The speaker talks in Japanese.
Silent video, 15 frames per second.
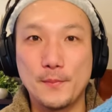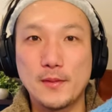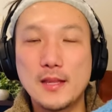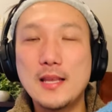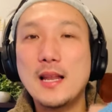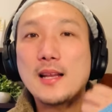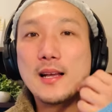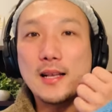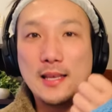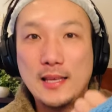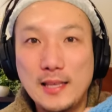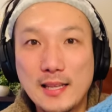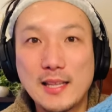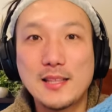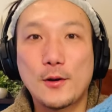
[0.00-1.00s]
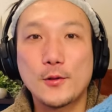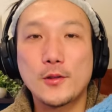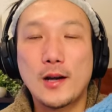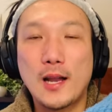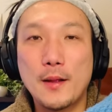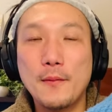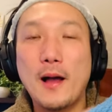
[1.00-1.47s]
で何か気になったこと
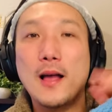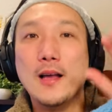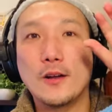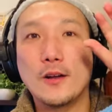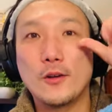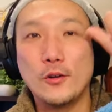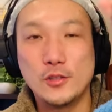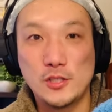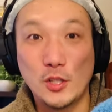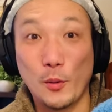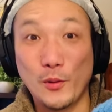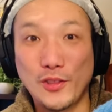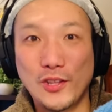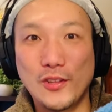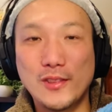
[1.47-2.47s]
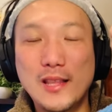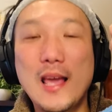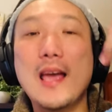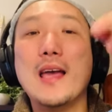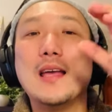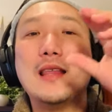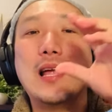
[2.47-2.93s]
があればグッジョブって言っ
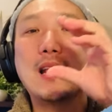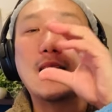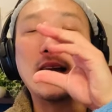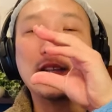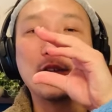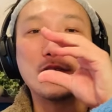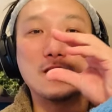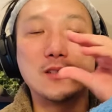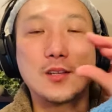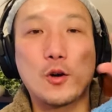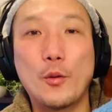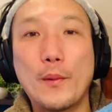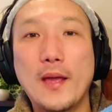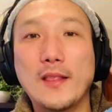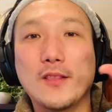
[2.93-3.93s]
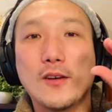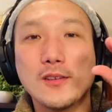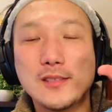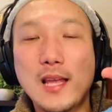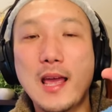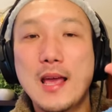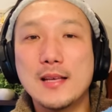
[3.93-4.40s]
て何か一つコメントを
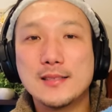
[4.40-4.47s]
して、